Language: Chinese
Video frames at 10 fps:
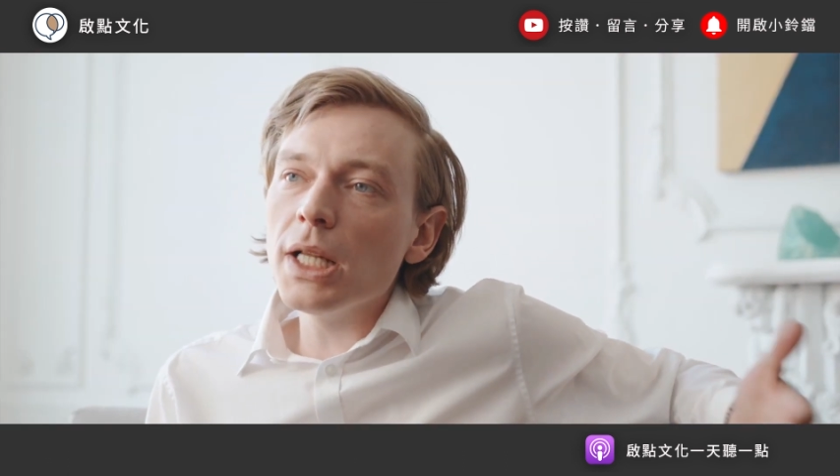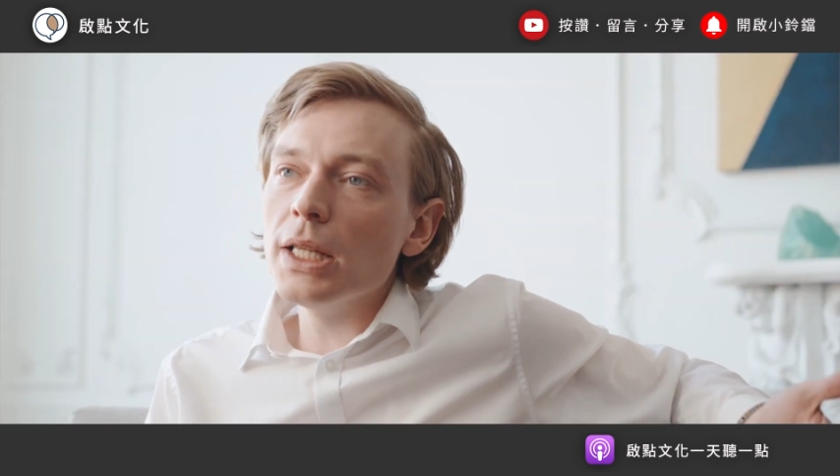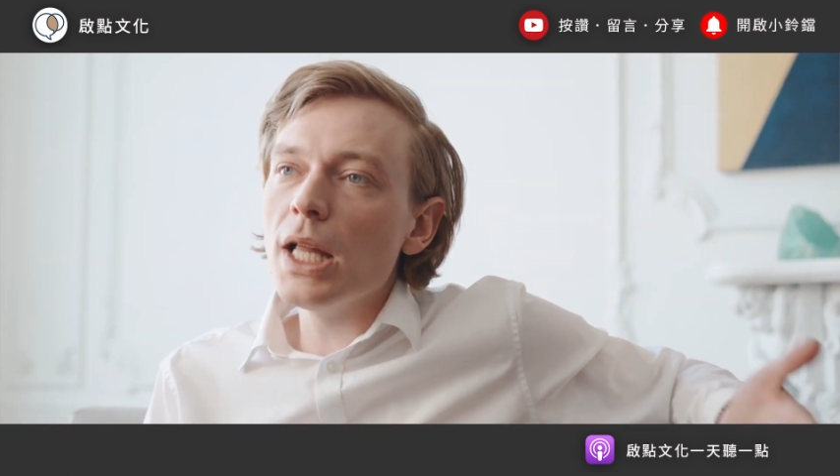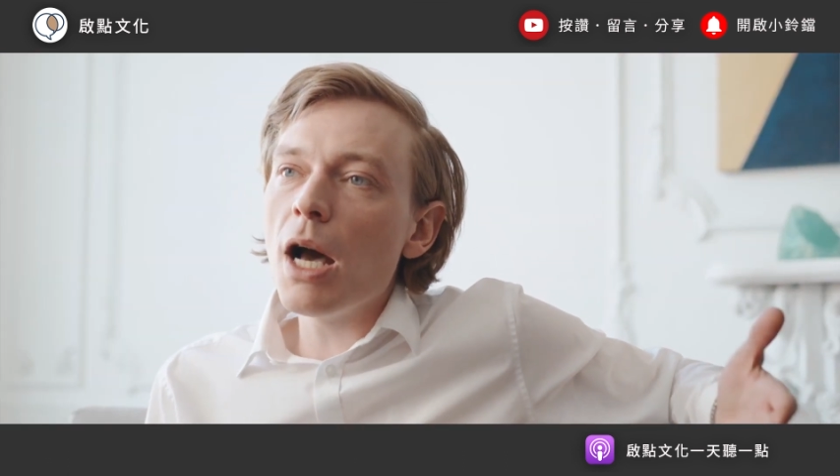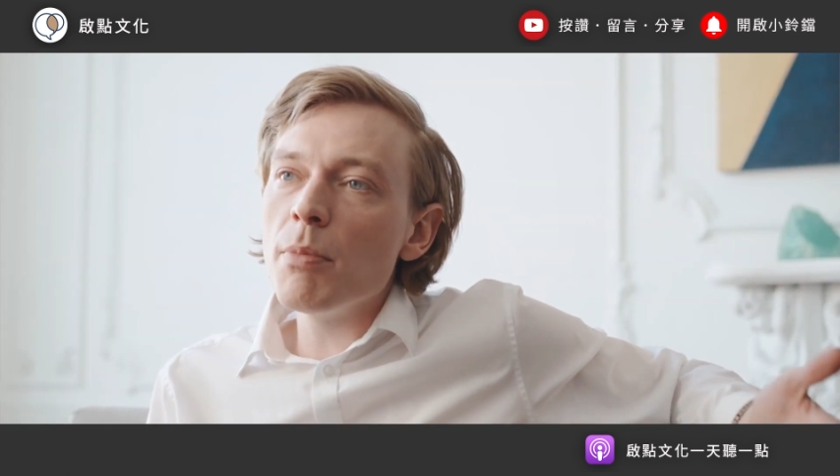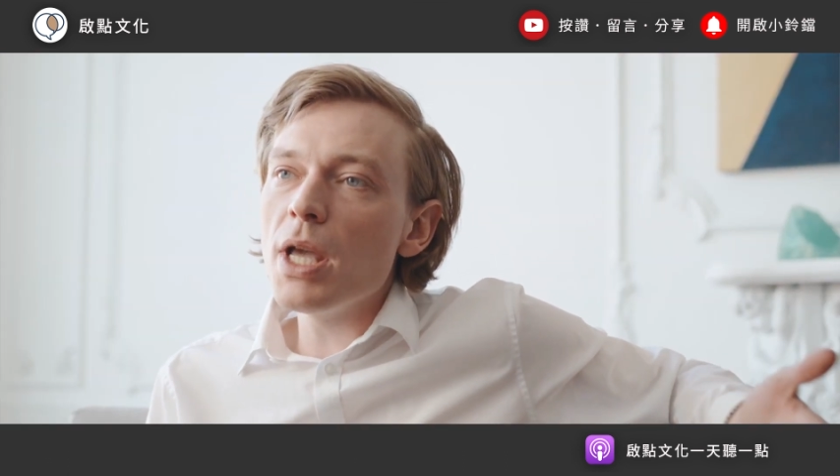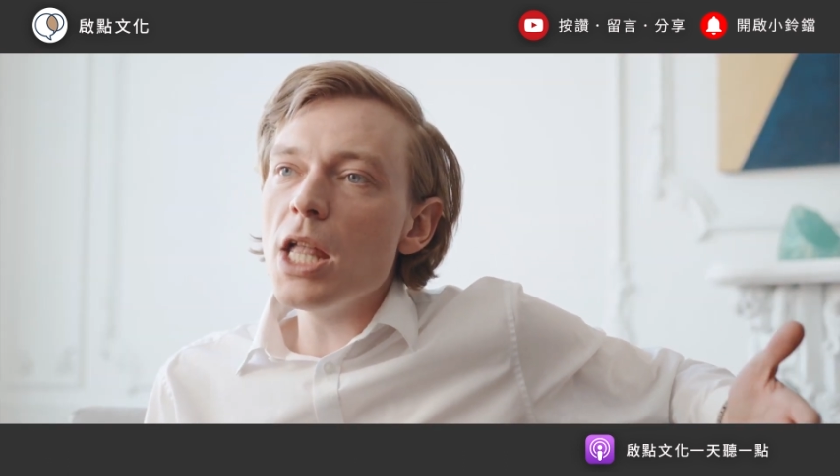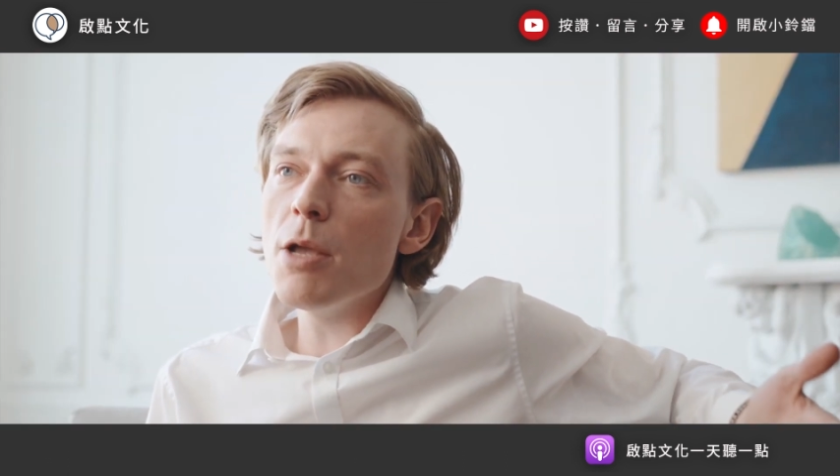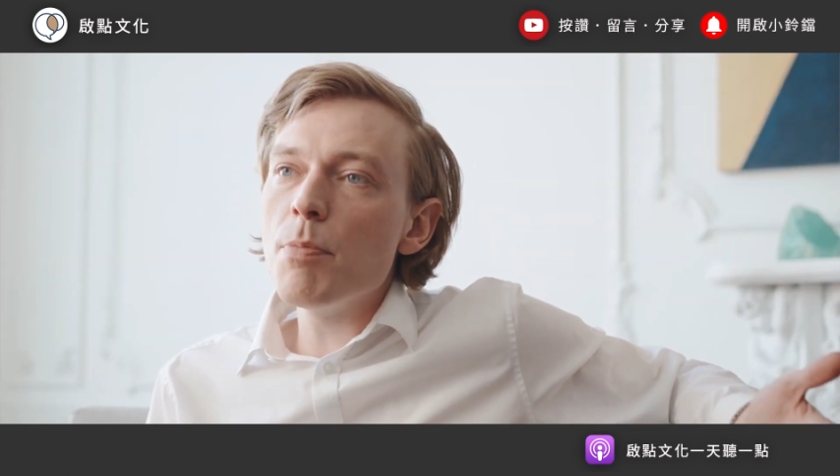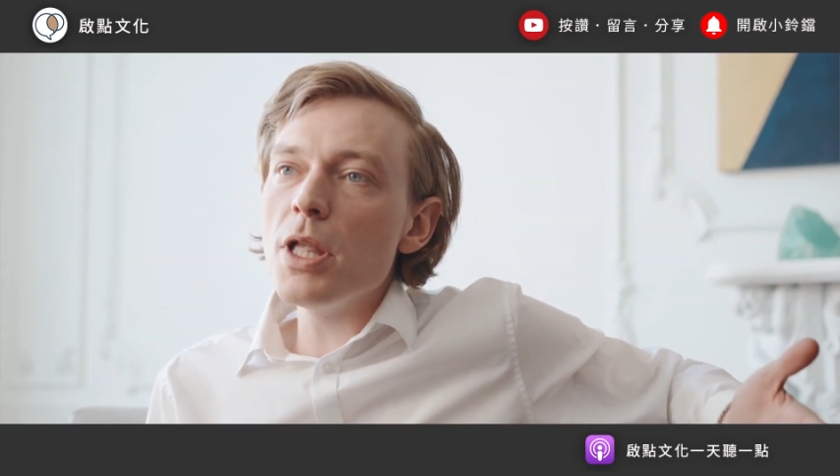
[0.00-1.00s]
别人才会
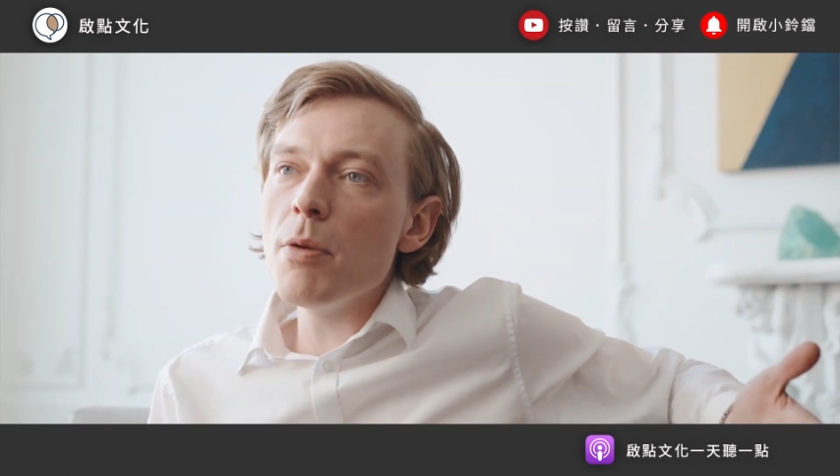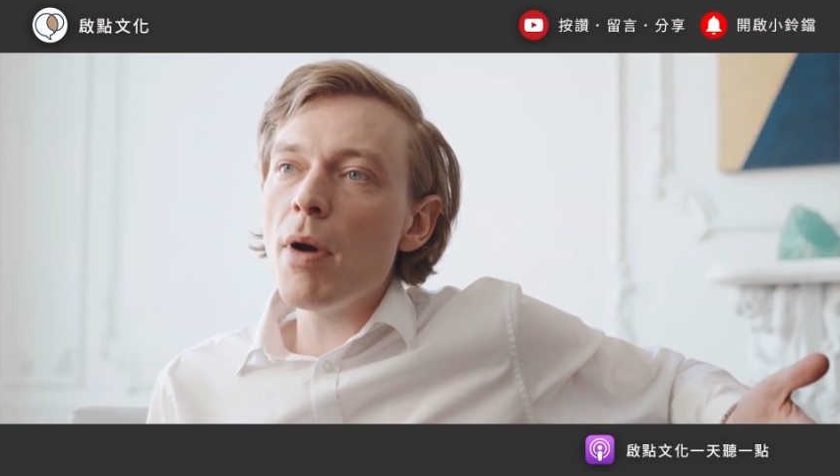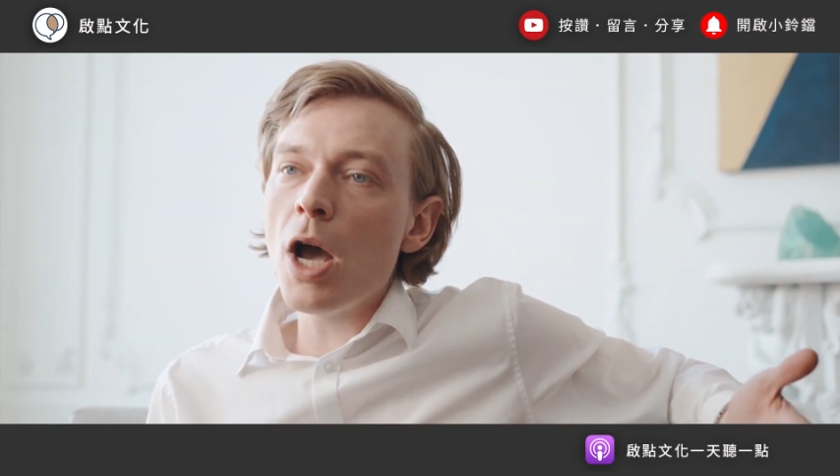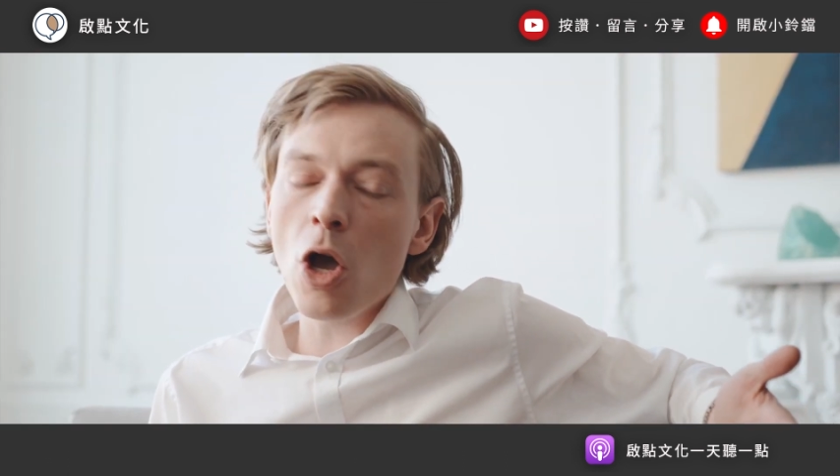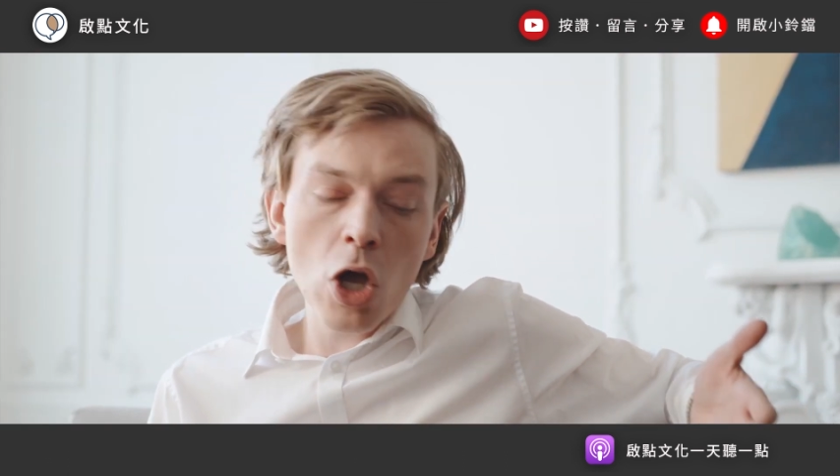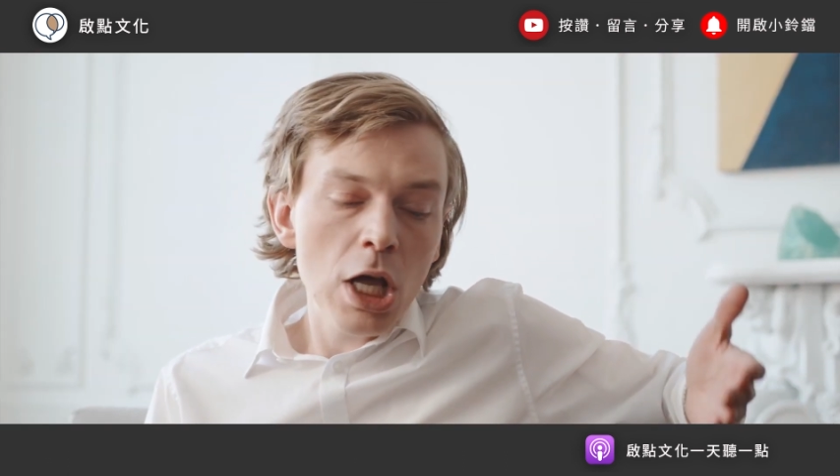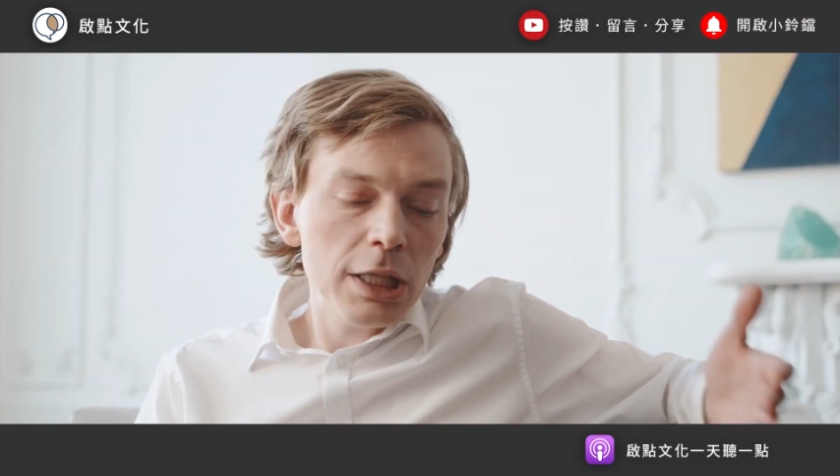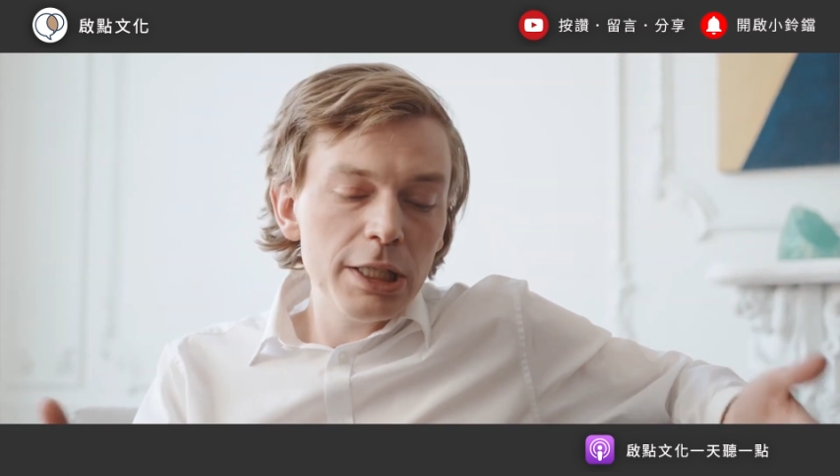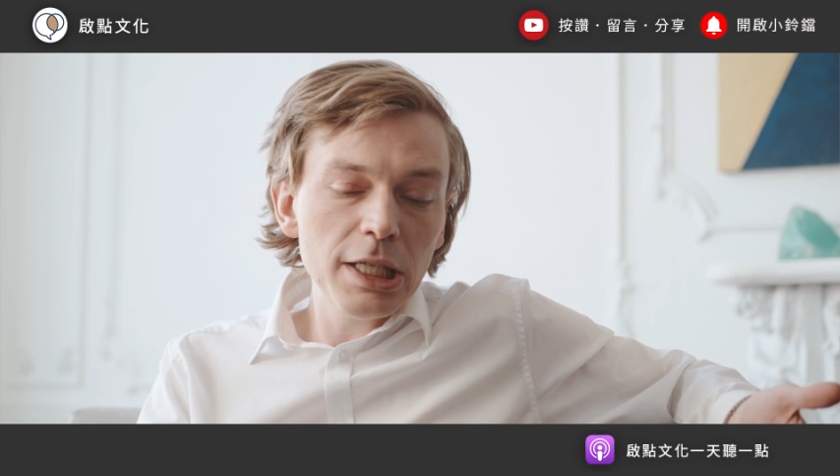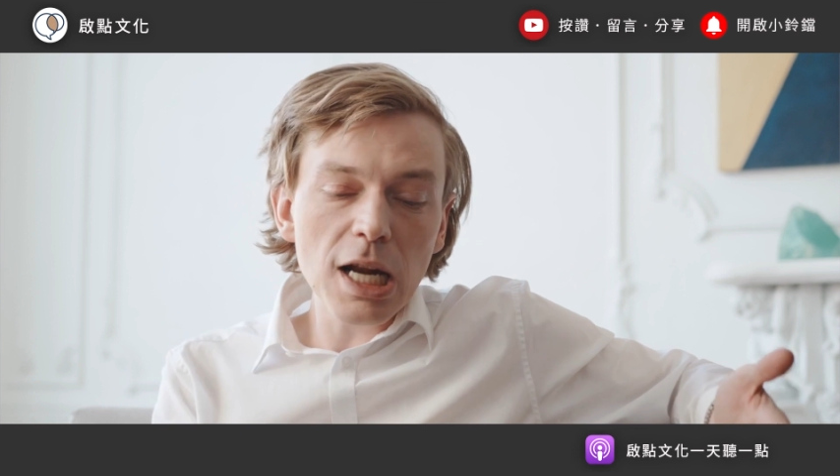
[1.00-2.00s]
知道你真实
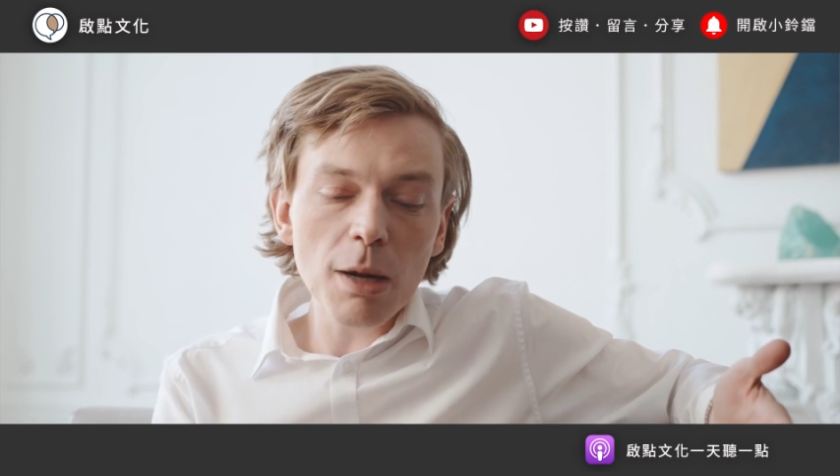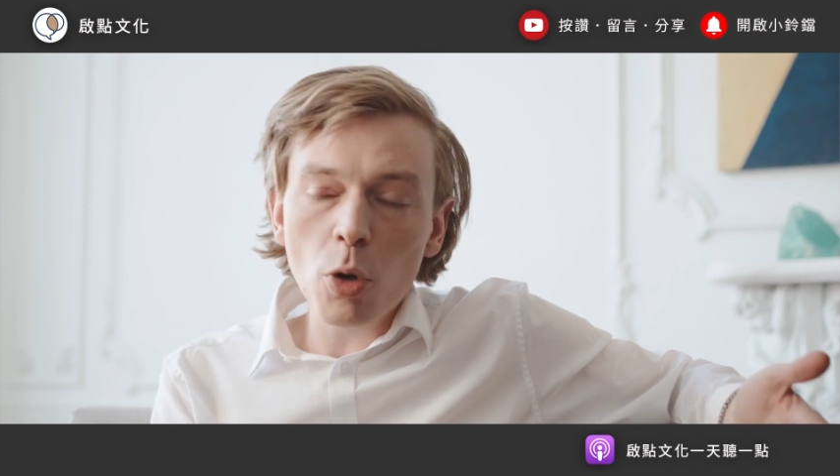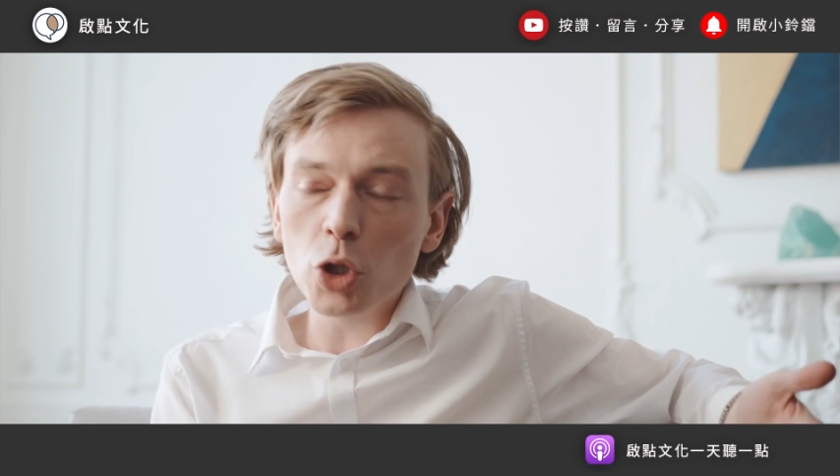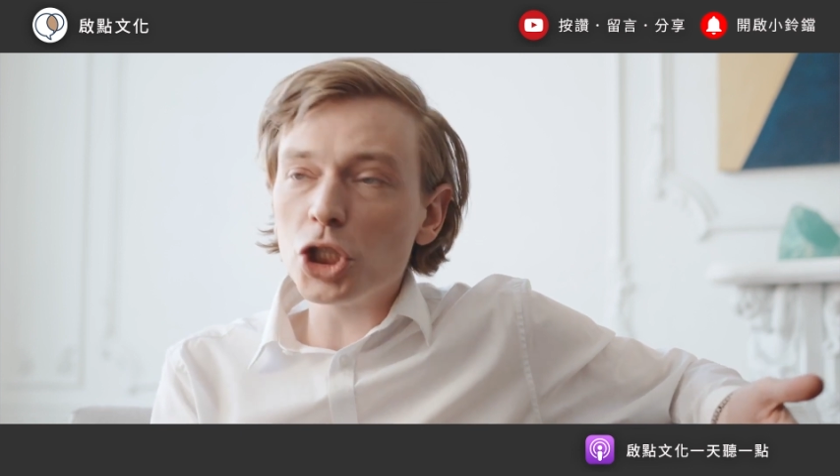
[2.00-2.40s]
的想法，